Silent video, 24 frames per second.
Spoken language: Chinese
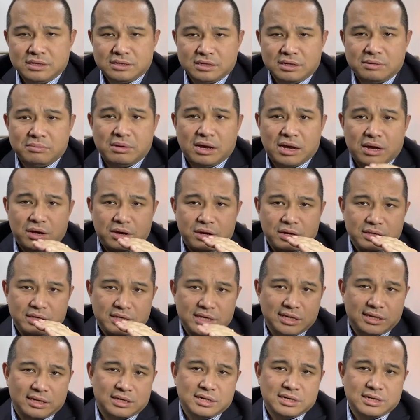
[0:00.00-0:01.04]
那么，
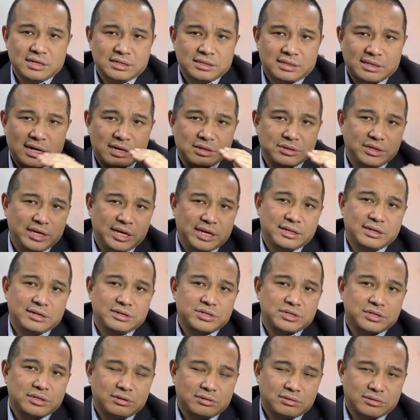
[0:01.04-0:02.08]
影科当年的
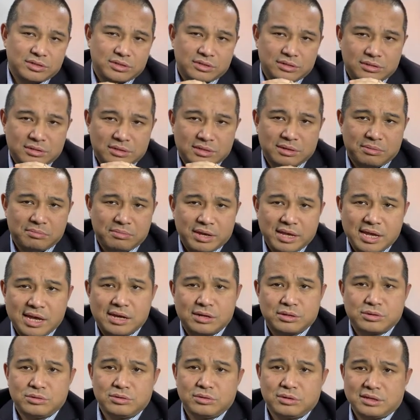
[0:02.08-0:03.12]
时候是怎么
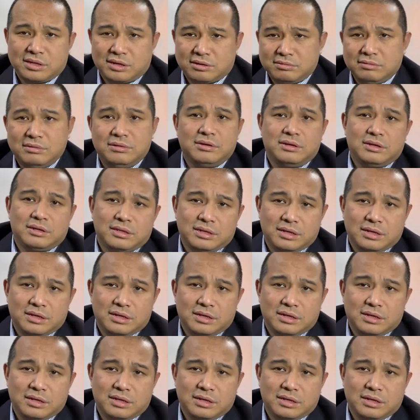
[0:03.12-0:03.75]
样做到